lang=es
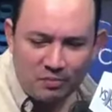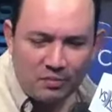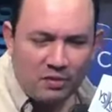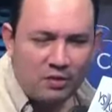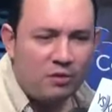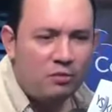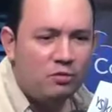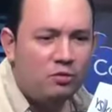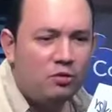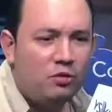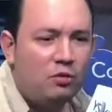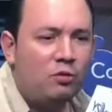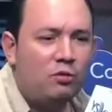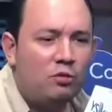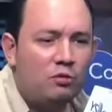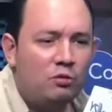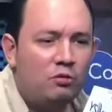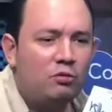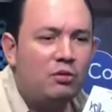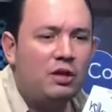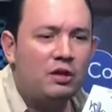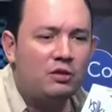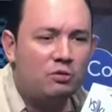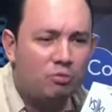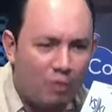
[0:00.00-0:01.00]
se me
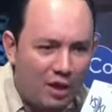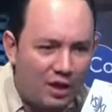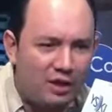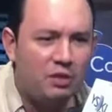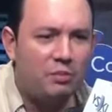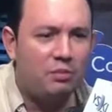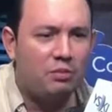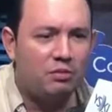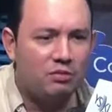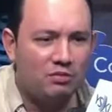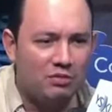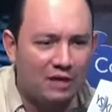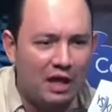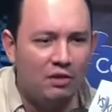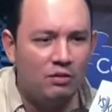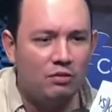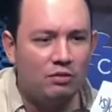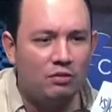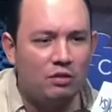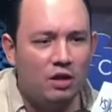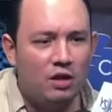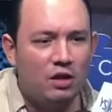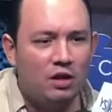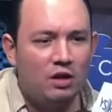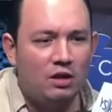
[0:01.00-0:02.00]
autoriza dar el nombre, pero
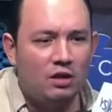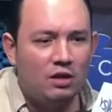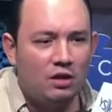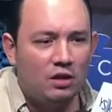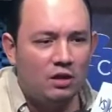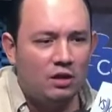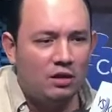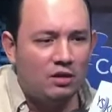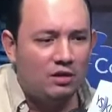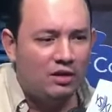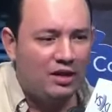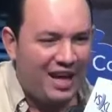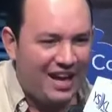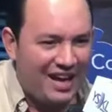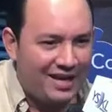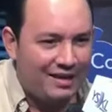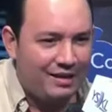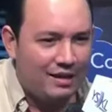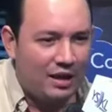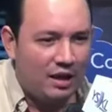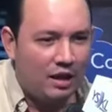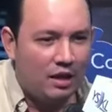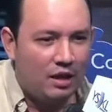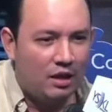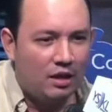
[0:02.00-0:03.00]
venimos de una reunión con
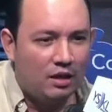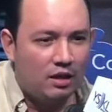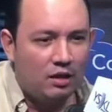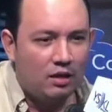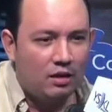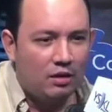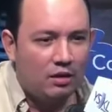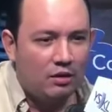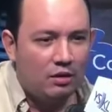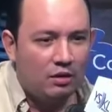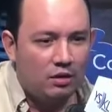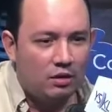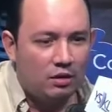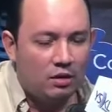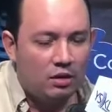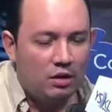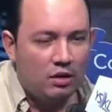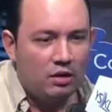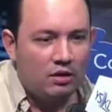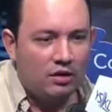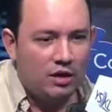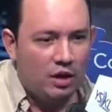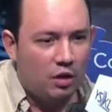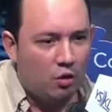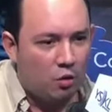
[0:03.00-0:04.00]
un actual diputado
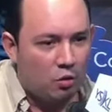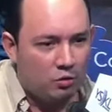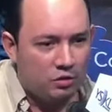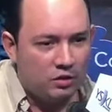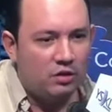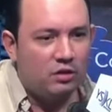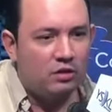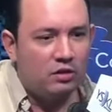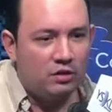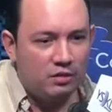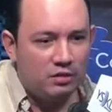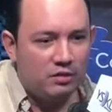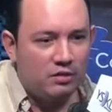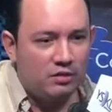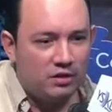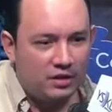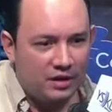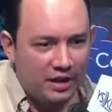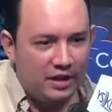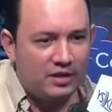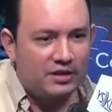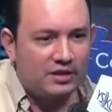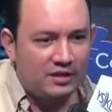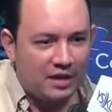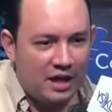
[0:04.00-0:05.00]
de
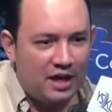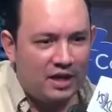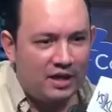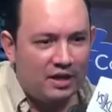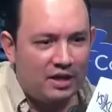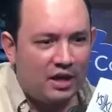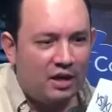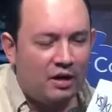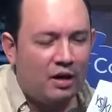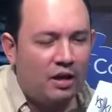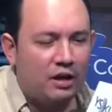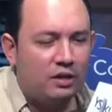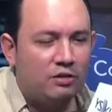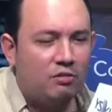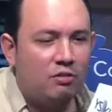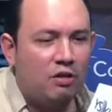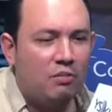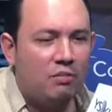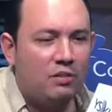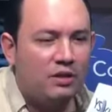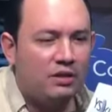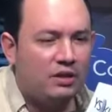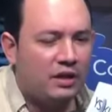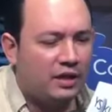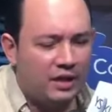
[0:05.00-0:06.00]
Arena,
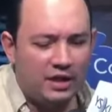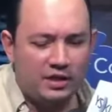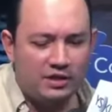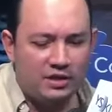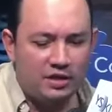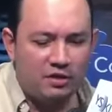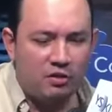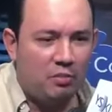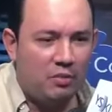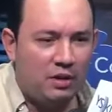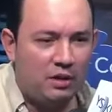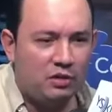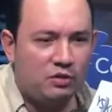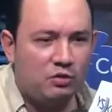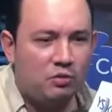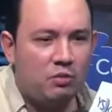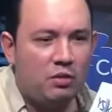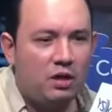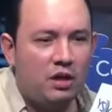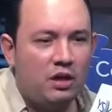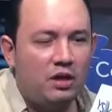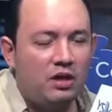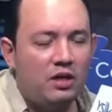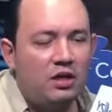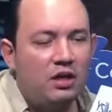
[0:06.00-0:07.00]
está, en la bancada. Que
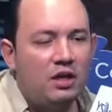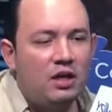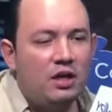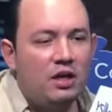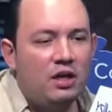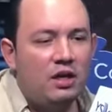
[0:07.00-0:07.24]
está en,